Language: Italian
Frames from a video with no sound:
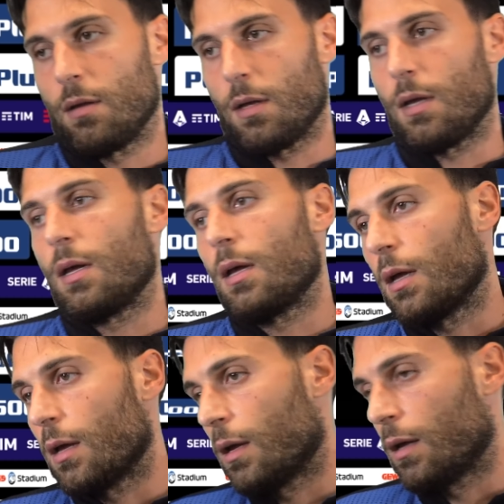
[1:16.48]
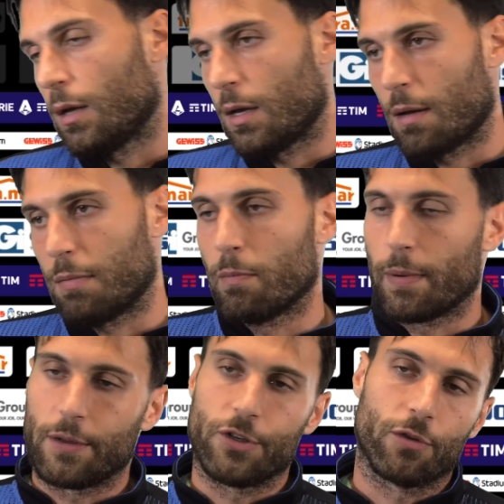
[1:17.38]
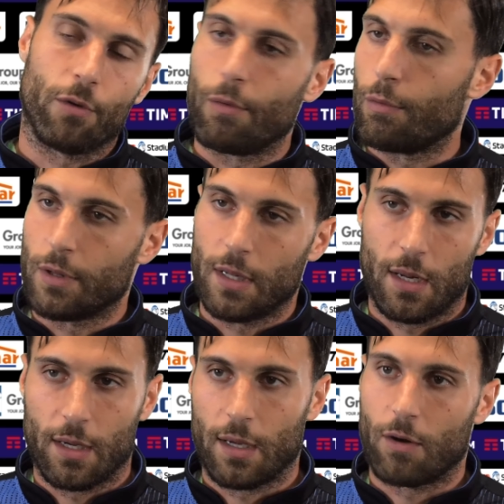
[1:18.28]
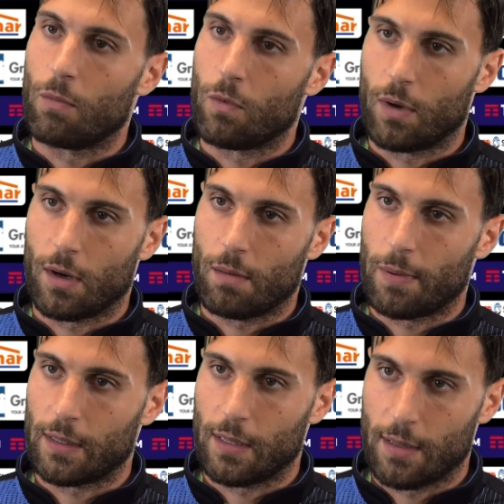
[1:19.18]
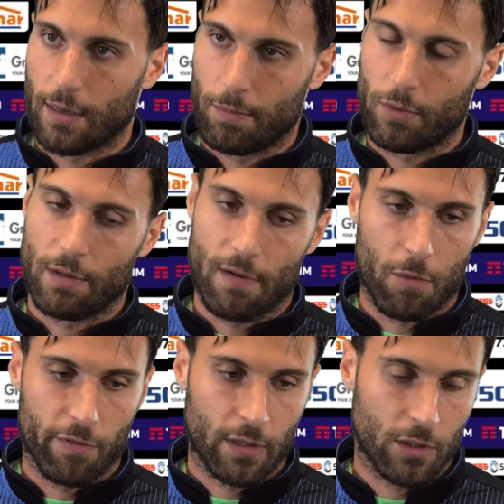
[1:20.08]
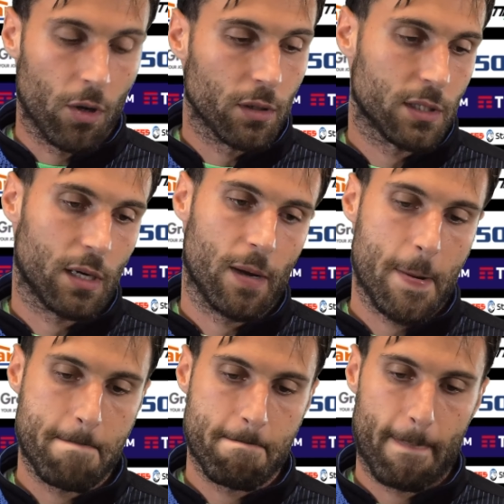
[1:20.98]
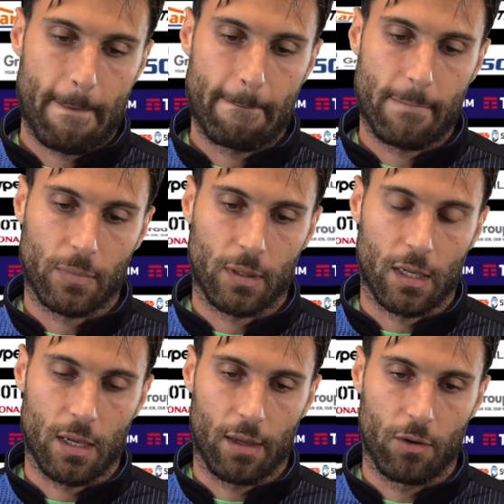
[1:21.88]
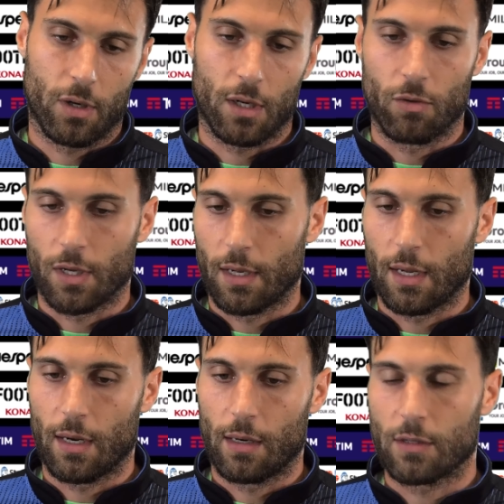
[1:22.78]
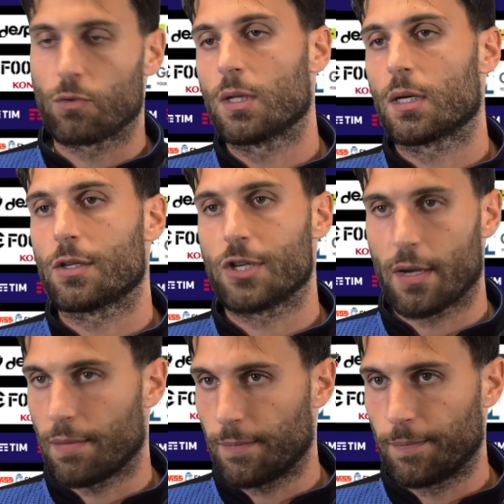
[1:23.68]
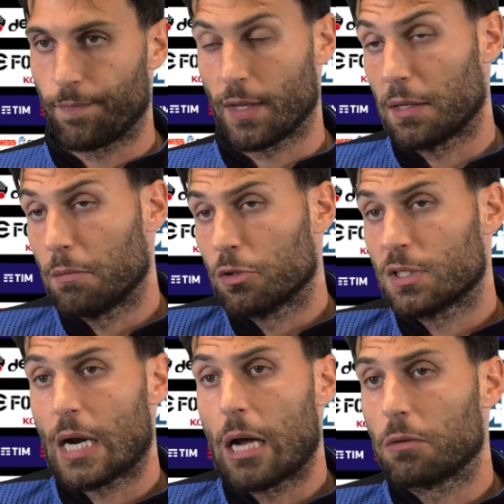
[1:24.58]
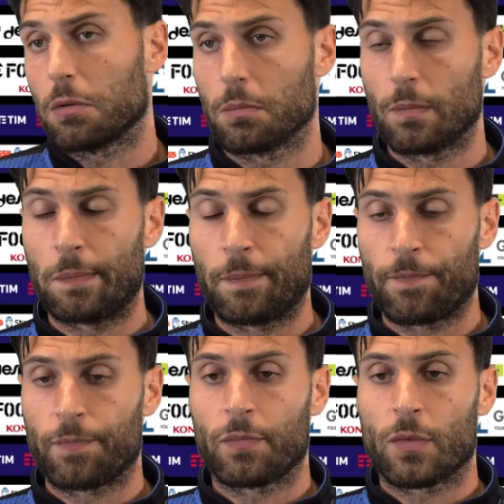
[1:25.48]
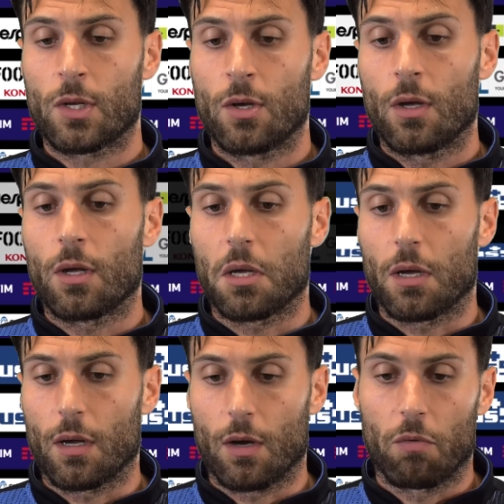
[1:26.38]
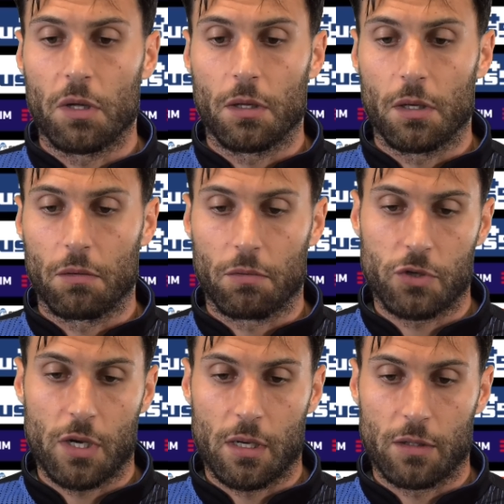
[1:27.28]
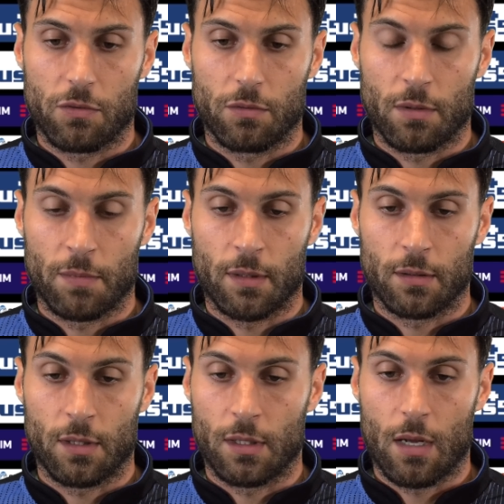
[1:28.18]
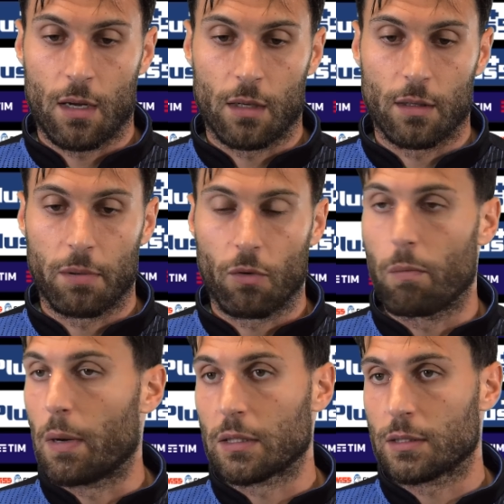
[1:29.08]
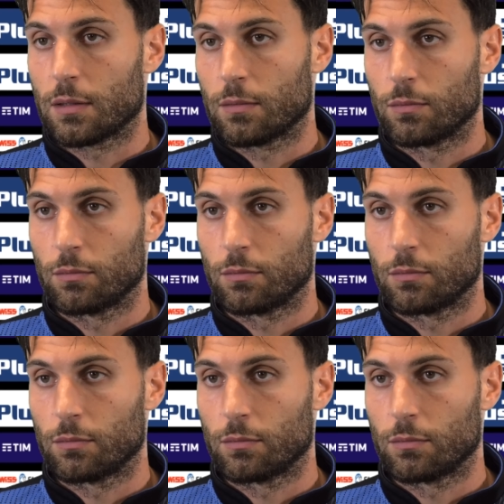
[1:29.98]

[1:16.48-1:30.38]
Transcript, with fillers: e abbiamo pareggiato a Udine, che comunque era una partita che potevamo far nostra. E io credo che la squadra c'è, l'ha dimostrato e quindi non c'è assolutamente da, da preoccuparsi.